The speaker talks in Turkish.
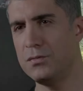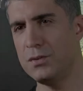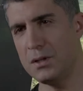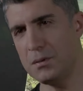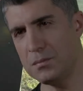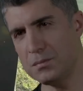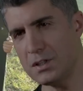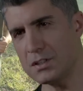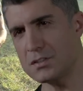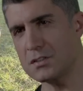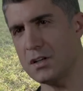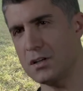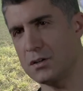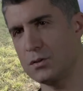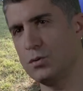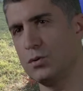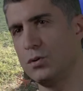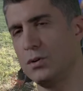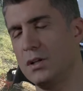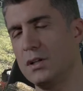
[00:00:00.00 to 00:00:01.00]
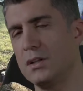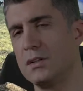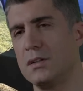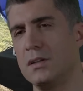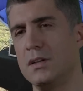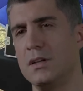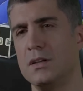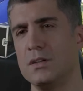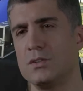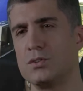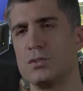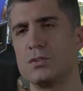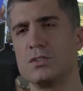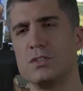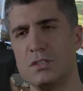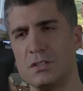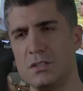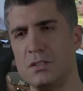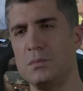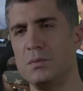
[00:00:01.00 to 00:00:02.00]
filmde saklı olan çok
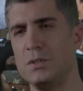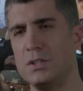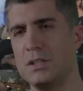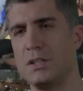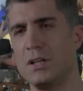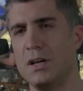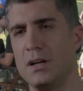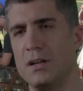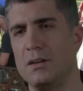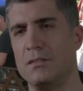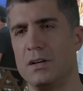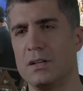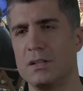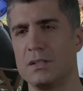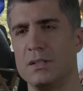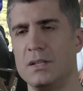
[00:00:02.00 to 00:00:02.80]
ciddi bir hikaye var.